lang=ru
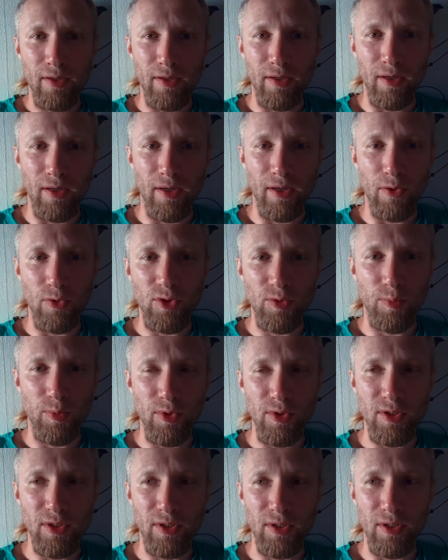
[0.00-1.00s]
А, я уже
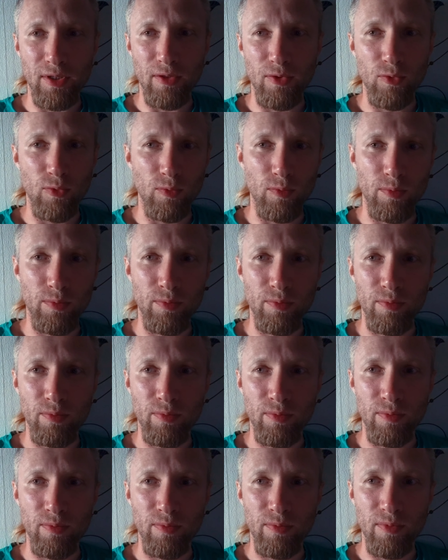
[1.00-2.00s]
просто, ну,
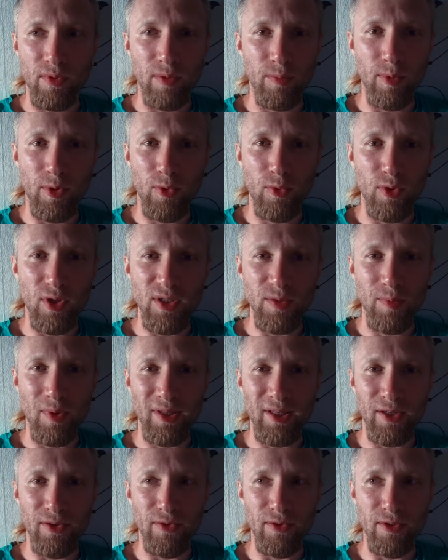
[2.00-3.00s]
не могу
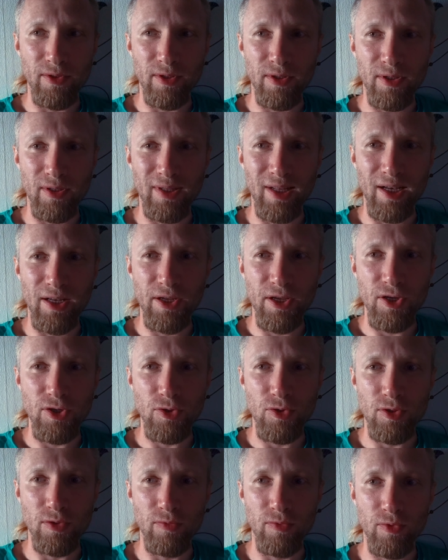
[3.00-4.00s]
рассматривать
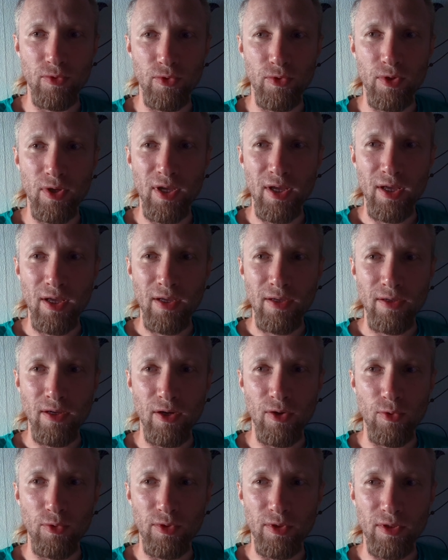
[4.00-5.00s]
дальнейшую свою
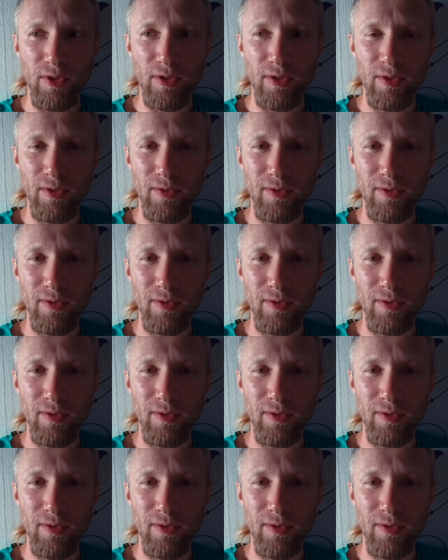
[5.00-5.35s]
какую-то